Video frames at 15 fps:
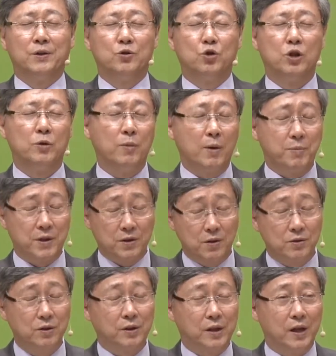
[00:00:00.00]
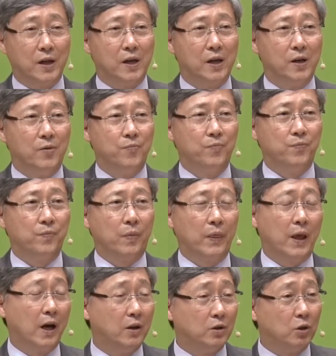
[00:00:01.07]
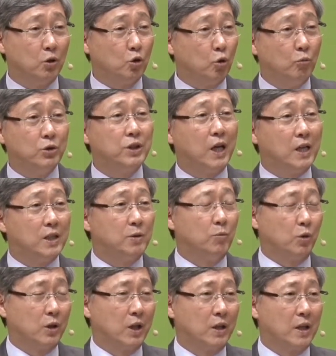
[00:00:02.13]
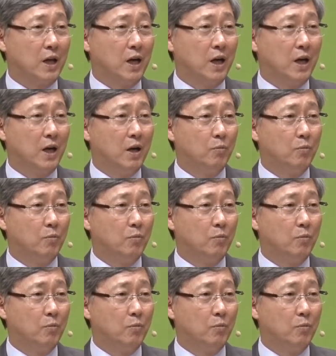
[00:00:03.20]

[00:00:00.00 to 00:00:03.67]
주님 앞에 섰을 때 내가 너를 도무지 알지 못한다.